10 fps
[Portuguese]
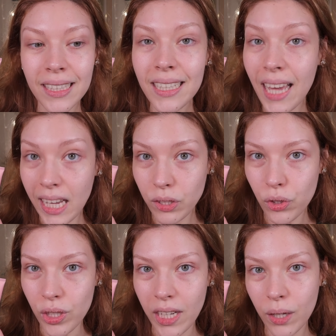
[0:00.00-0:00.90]

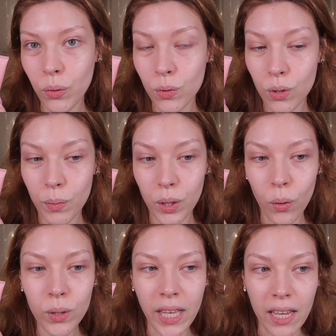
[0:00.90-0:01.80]
quente, né, com o
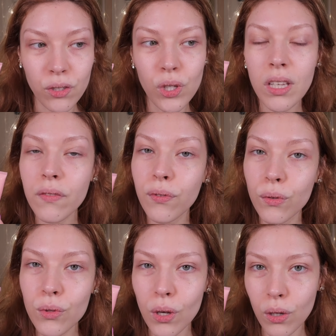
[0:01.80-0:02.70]
subtom quente, e
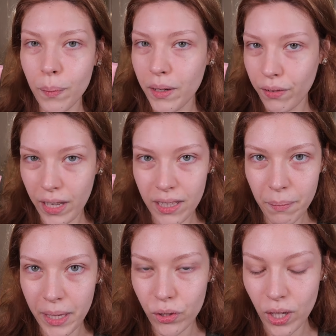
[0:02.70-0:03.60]
funcionou
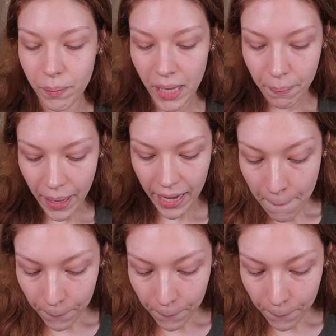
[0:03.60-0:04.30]
perfeitamente na minha pele.